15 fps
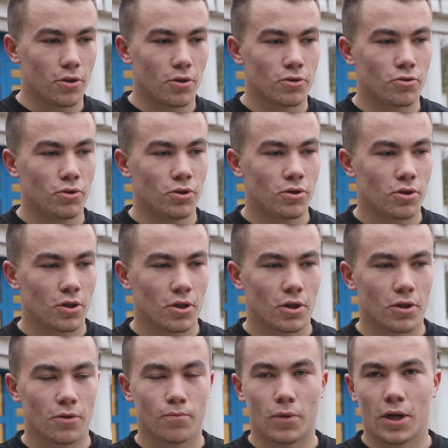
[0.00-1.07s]
ensuite,
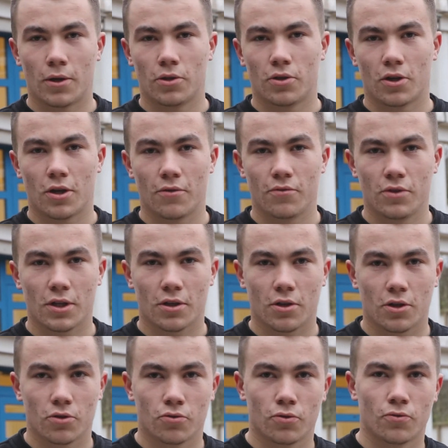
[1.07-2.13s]
bah, dans l'avenir,
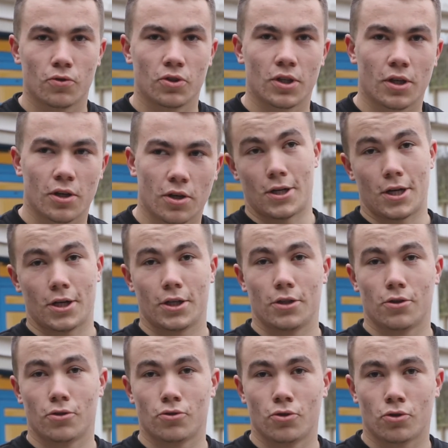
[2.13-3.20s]
je veux devenir salarié
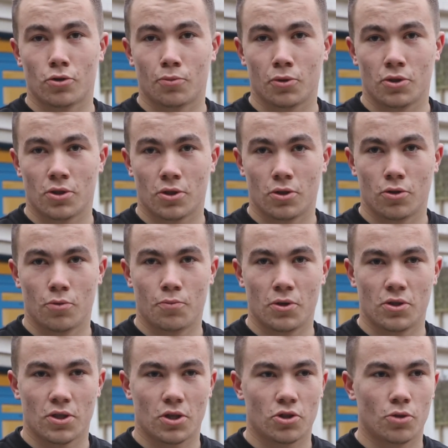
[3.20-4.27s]
dans une entreprise de
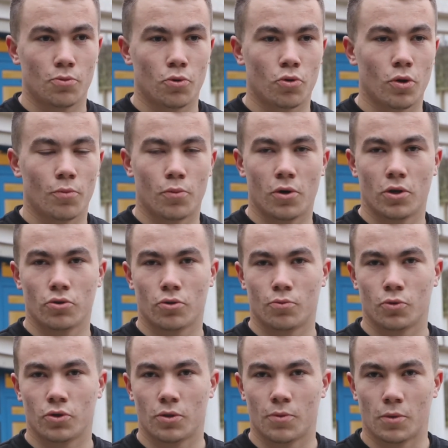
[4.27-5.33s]
paysage et pourquoi pas un jour
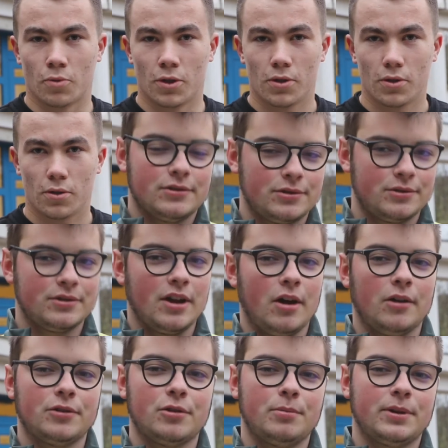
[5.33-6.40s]
monter ma boîte. Je suis à
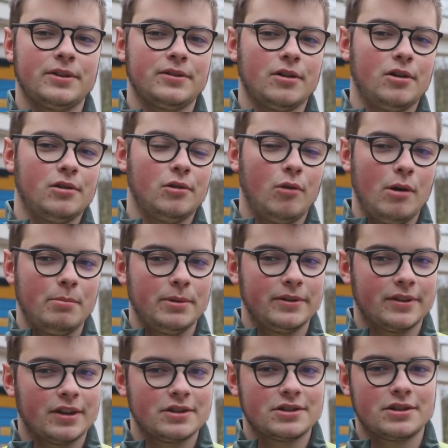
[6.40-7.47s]
l'entreprise Leroy
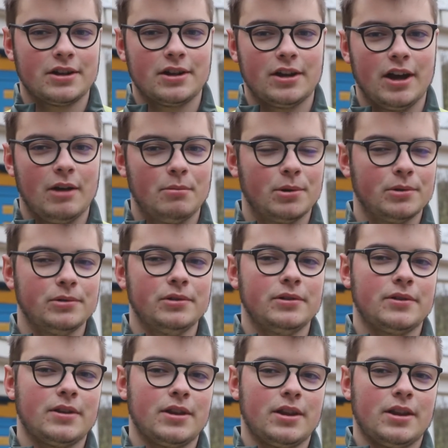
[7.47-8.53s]
Paysage à Bru.
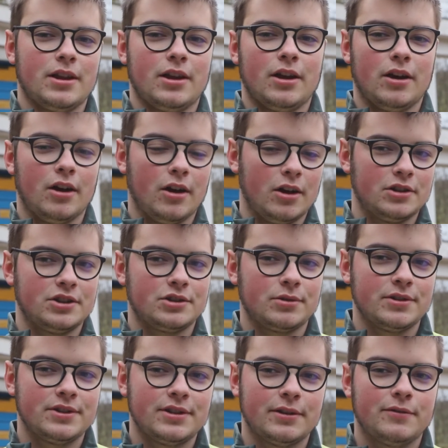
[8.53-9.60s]
j'ai
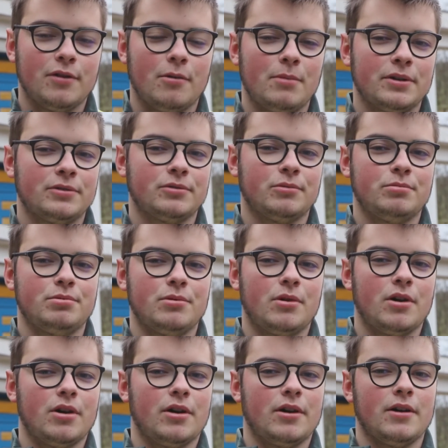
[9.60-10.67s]
choisi cette formation
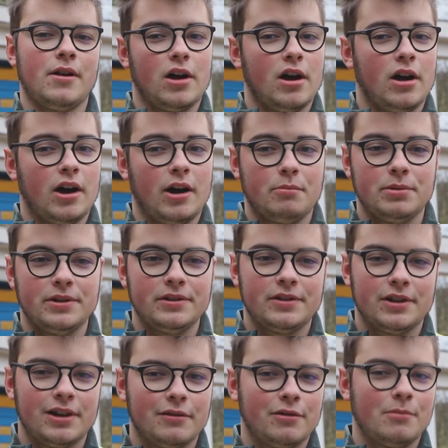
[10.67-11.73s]
pour la
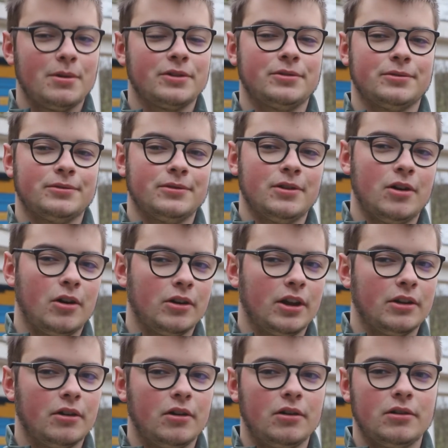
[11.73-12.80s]
rapidité de la formation en
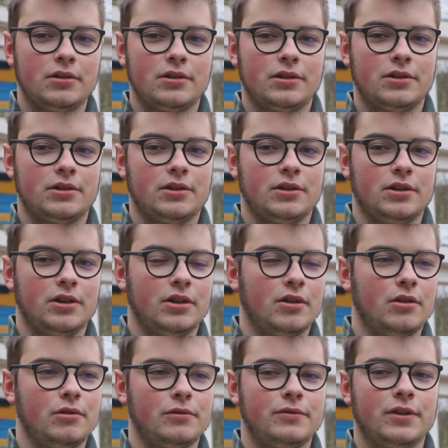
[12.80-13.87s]
un an et
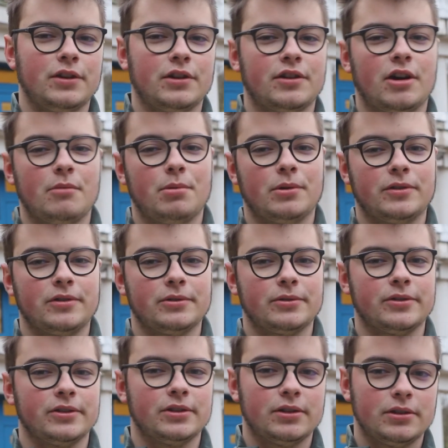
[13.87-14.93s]
le fait d'être apprenti
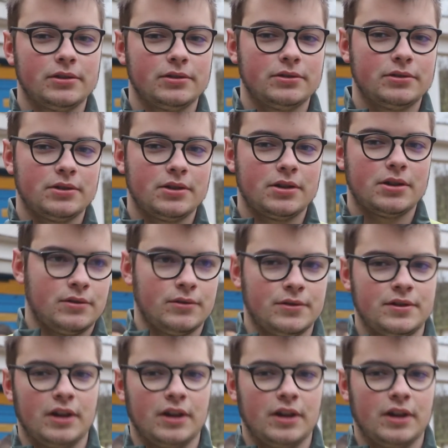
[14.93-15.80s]
aussi. Le